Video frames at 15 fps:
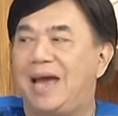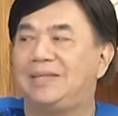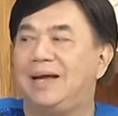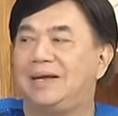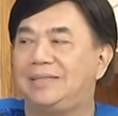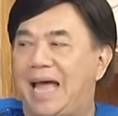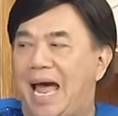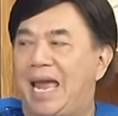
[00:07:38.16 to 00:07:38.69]

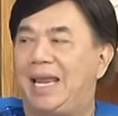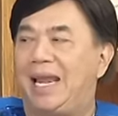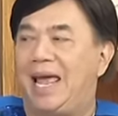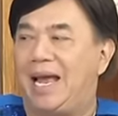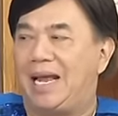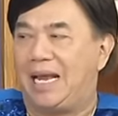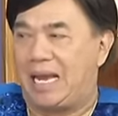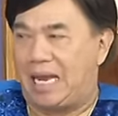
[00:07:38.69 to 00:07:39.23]
ทั้งไทยและ
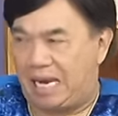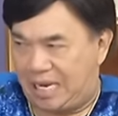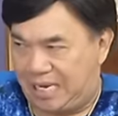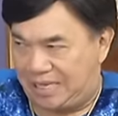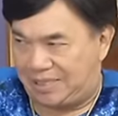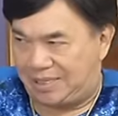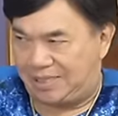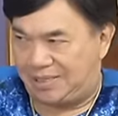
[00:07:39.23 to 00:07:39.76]
อังกฤ
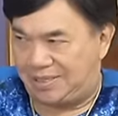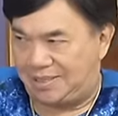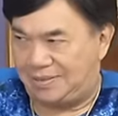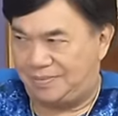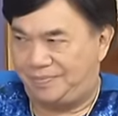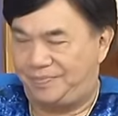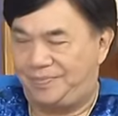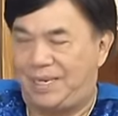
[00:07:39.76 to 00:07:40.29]
ษ
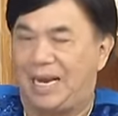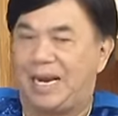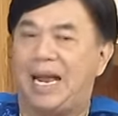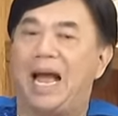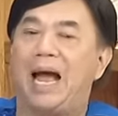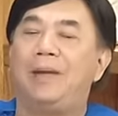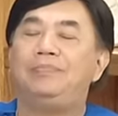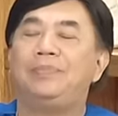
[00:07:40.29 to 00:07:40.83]
นะค
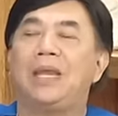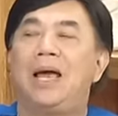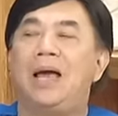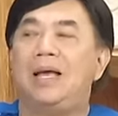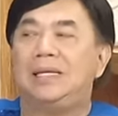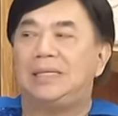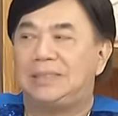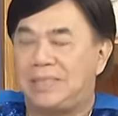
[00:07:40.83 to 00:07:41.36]
รับ
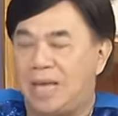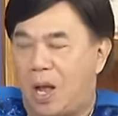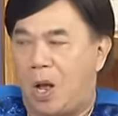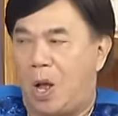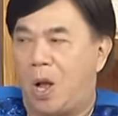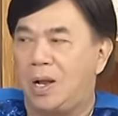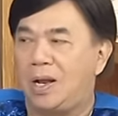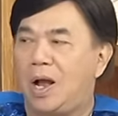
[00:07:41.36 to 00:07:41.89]
สอ
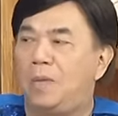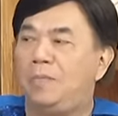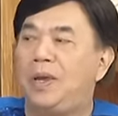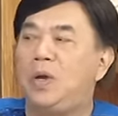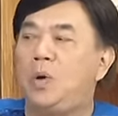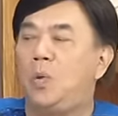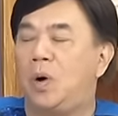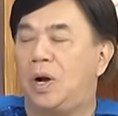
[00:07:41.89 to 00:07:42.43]
งเขา
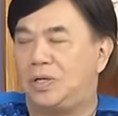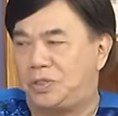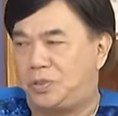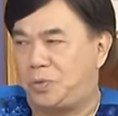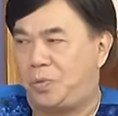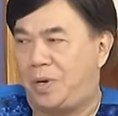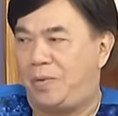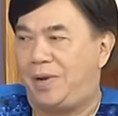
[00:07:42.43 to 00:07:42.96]
ไม่ห่วงส
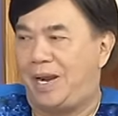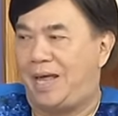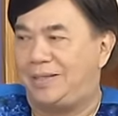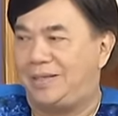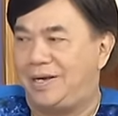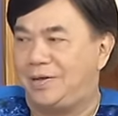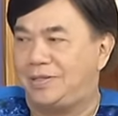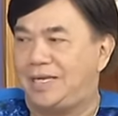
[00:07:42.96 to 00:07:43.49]
วยเวลา
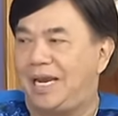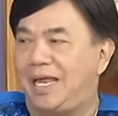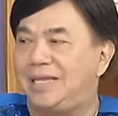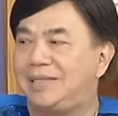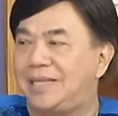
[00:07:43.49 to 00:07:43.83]
ที่เขาจะเล่นต